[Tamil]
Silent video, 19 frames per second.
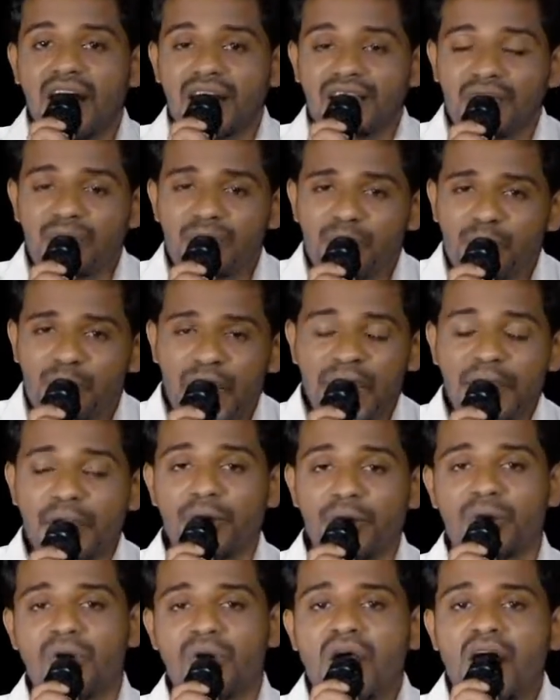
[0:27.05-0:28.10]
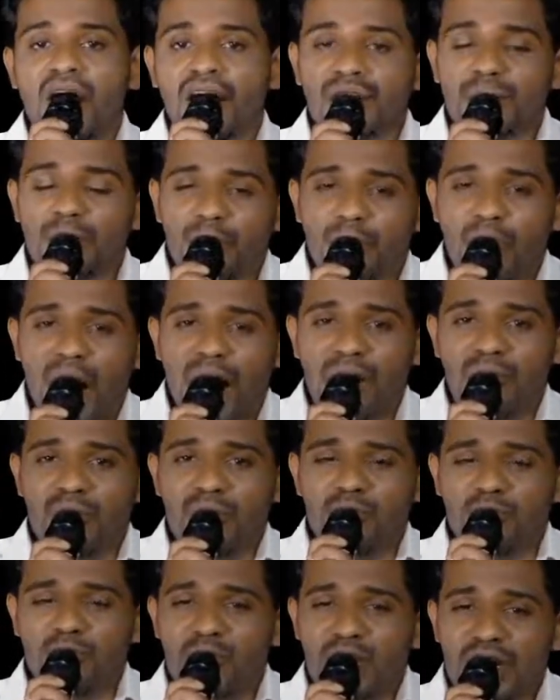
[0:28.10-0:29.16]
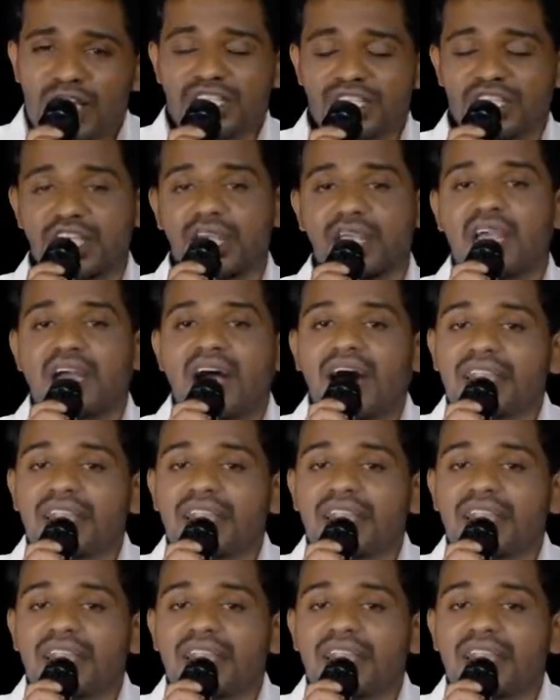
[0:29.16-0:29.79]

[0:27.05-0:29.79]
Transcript: அந்த பயம் அந்த பாவ உணர்ச்சி